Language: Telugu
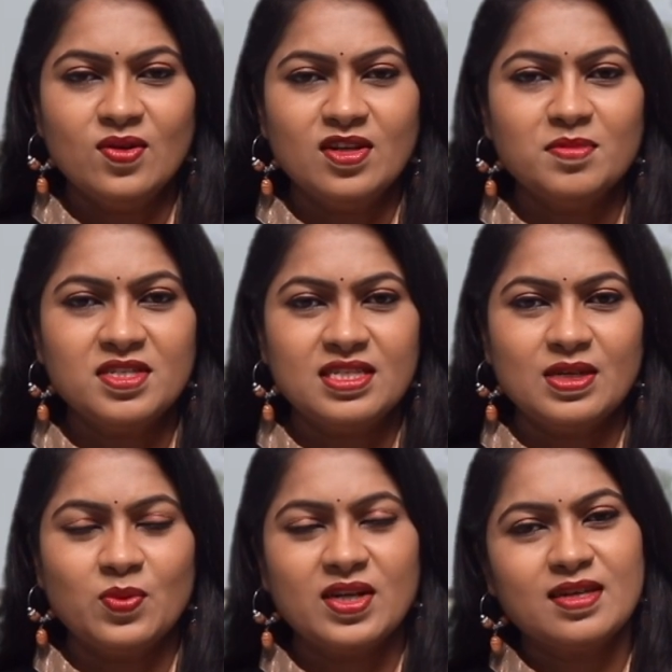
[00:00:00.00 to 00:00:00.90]
నమస్తే
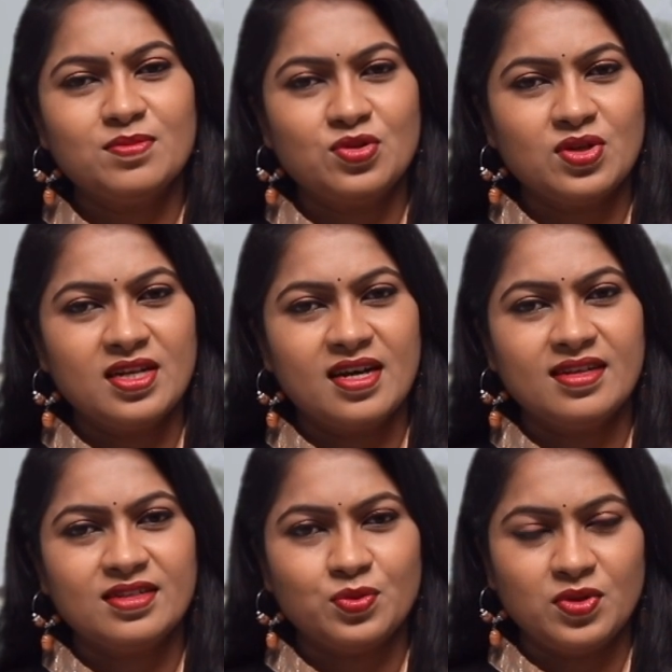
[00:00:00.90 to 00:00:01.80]
వెల్కమ్ టు
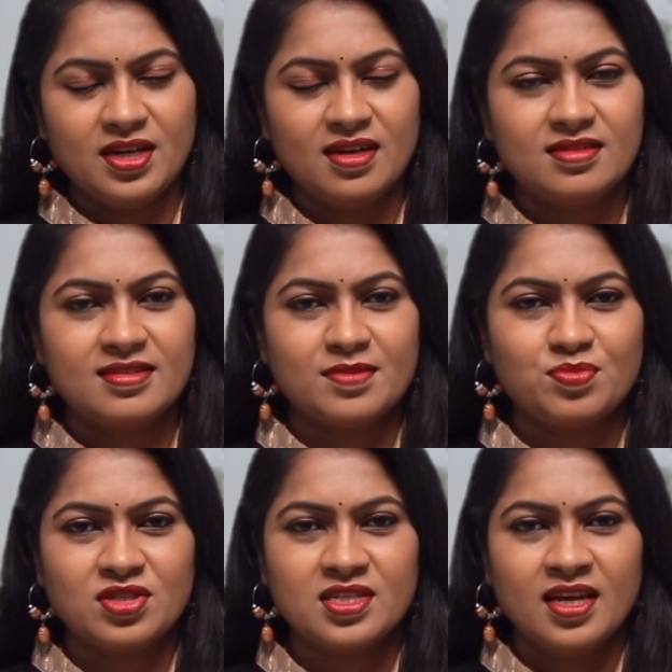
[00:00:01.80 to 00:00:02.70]
ఎన్ఆర్ఐ టీవీ హెల్త్
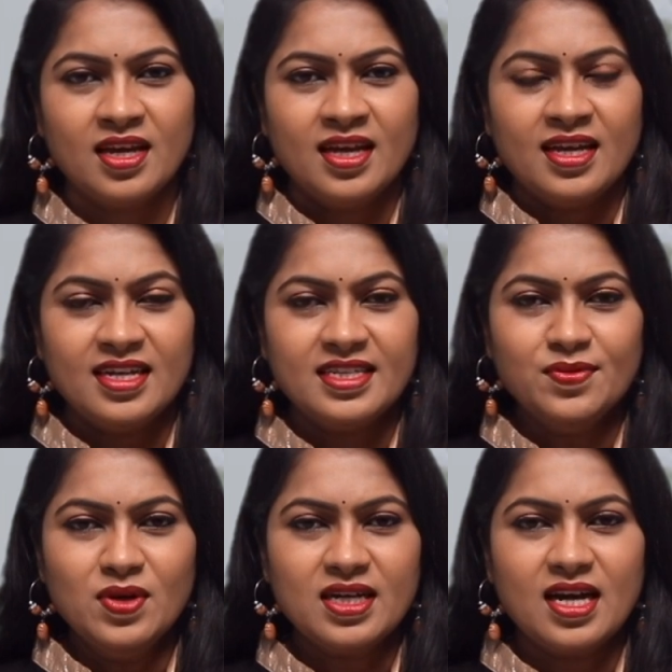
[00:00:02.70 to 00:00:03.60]
టిప్స్
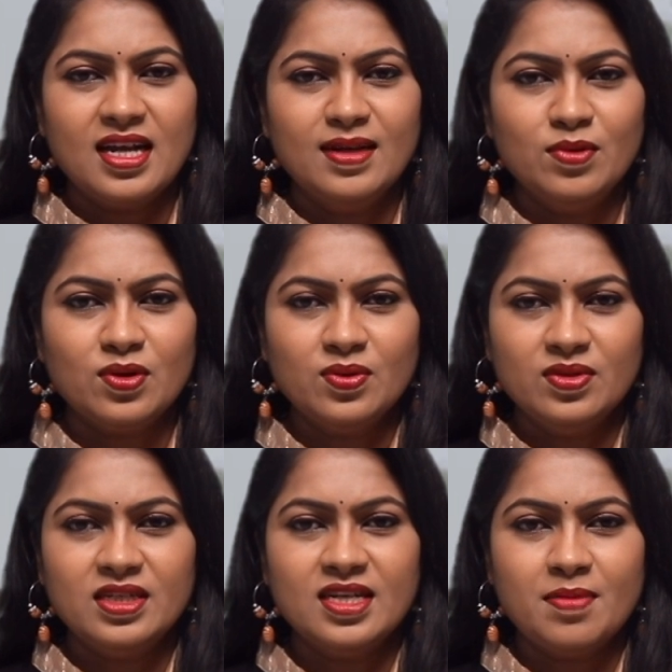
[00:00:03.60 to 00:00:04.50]
ఇటీవల కాలంలో
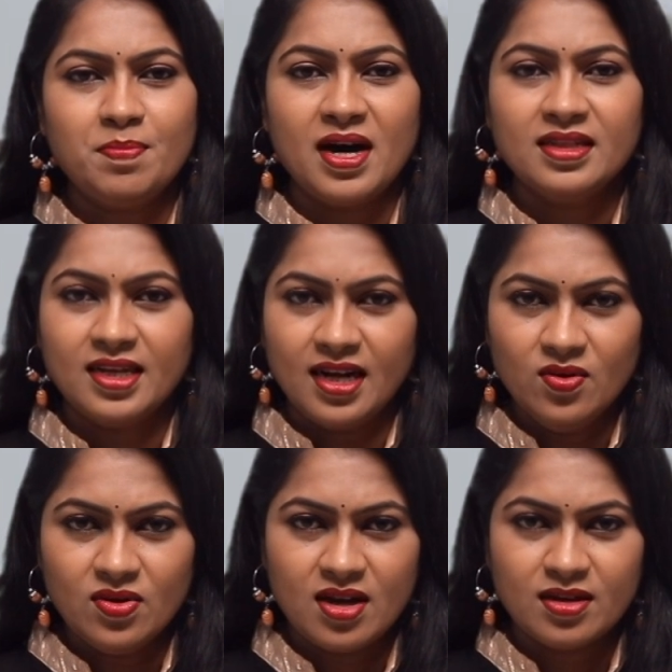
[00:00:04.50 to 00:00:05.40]
నిండా
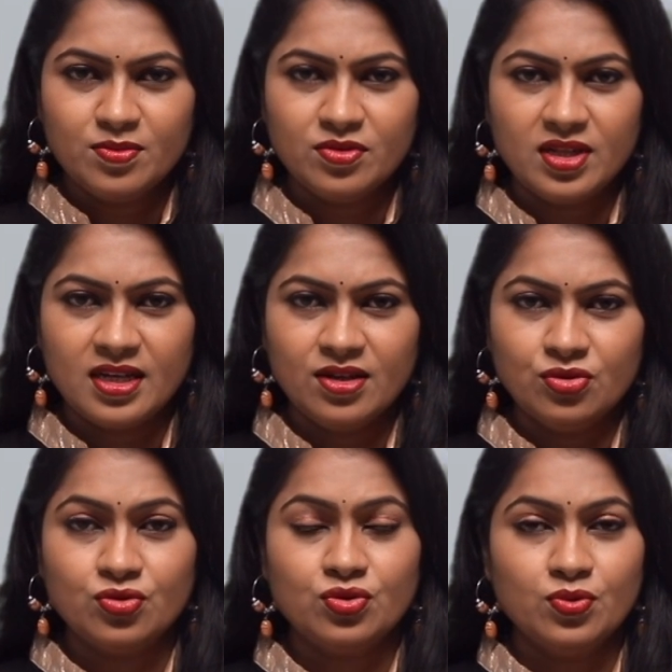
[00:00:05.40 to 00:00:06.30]
పాతికేళ్లు రాకముందే
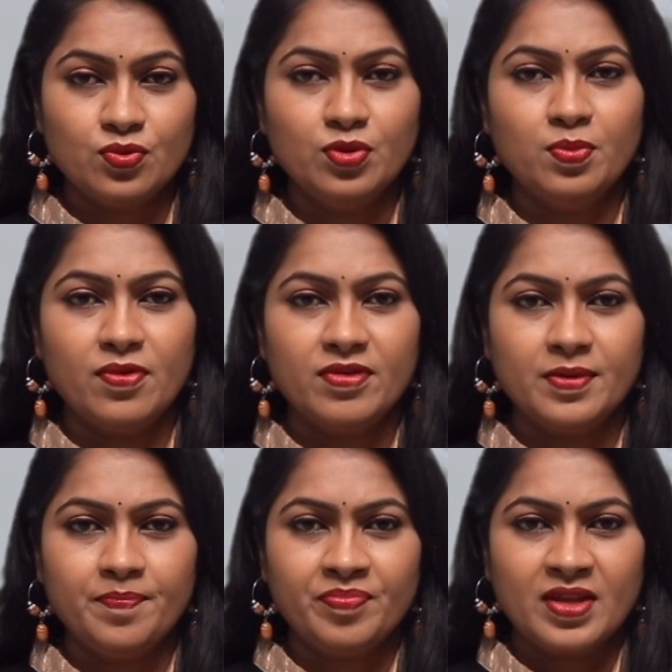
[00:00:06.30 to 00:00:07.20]
జుట్టు
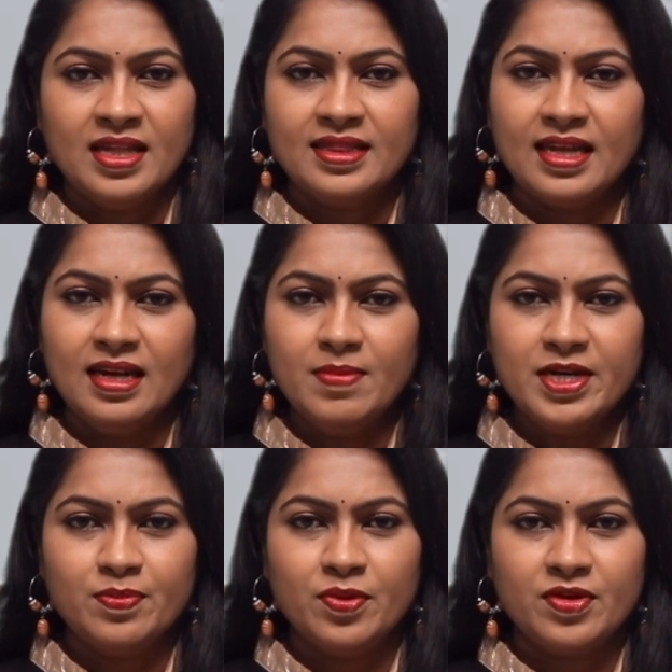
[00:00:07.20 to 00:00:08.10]
ఊడిపోవడం
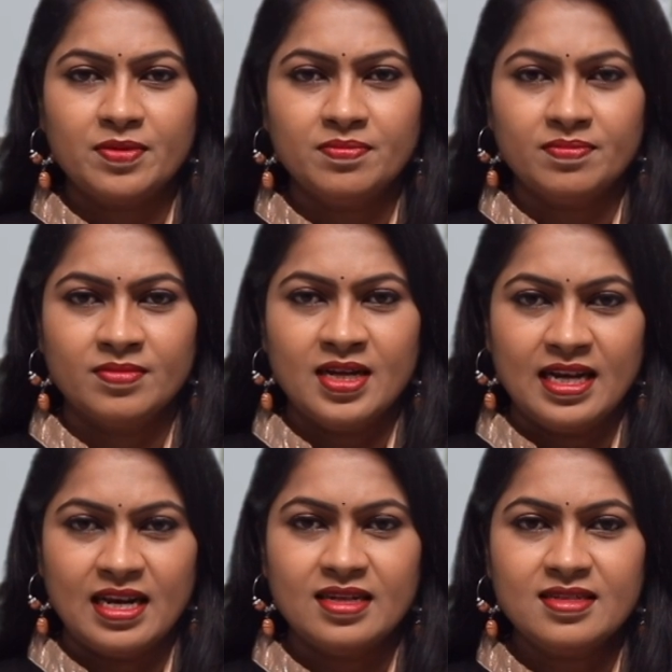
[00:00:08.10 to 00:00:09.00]
తెల్లబడిపోవడం
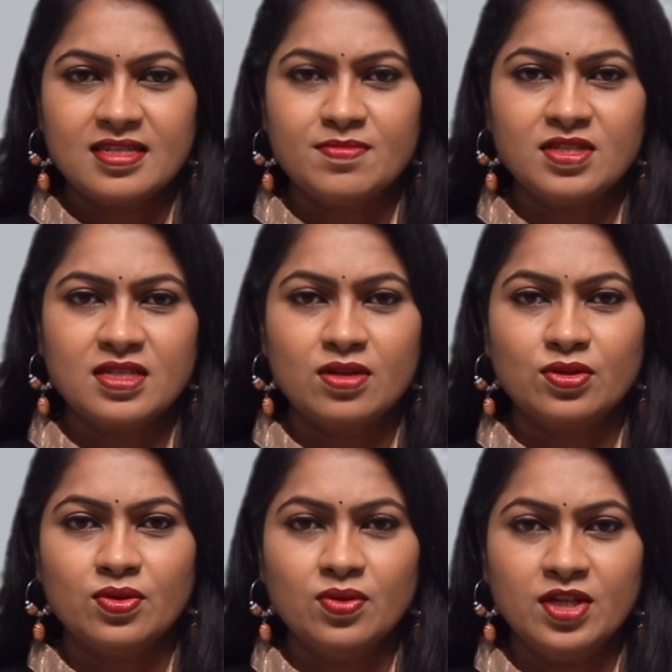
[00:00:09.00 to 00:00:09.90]
ఇలాంటి
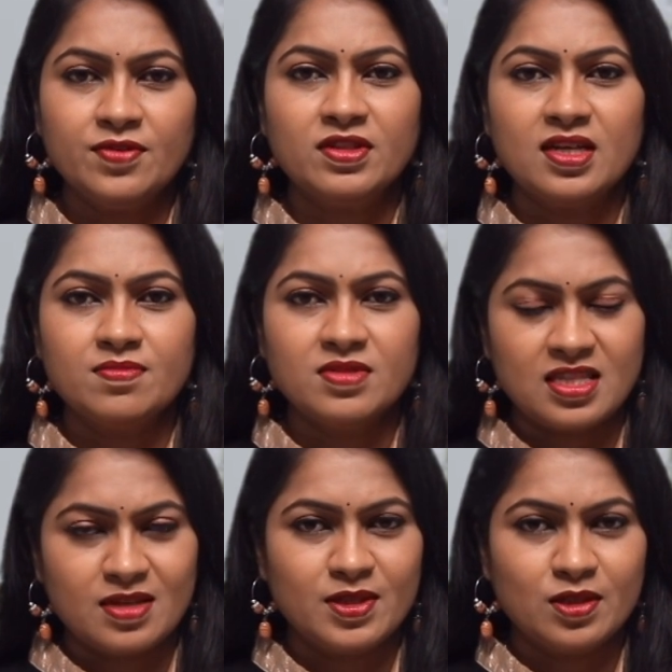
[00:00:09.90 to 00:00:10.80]
సమస్యలతో యువతరం
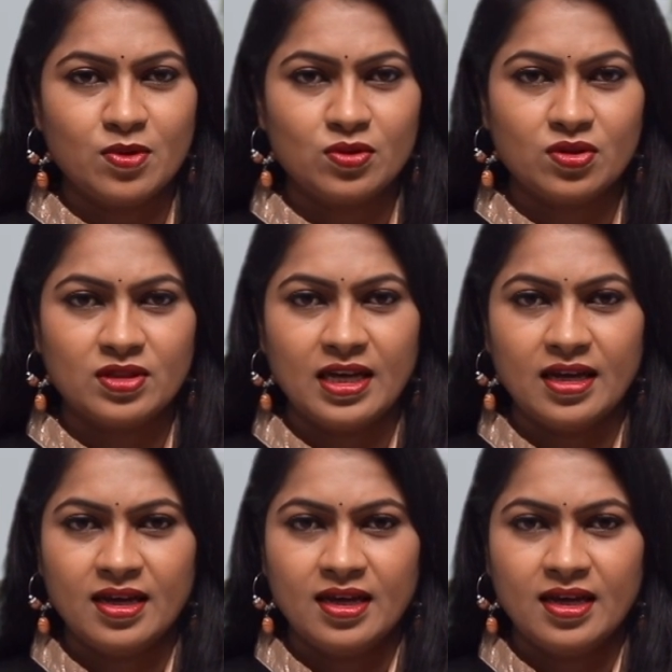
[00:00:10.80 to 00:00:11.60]
సతమతమవుతోంది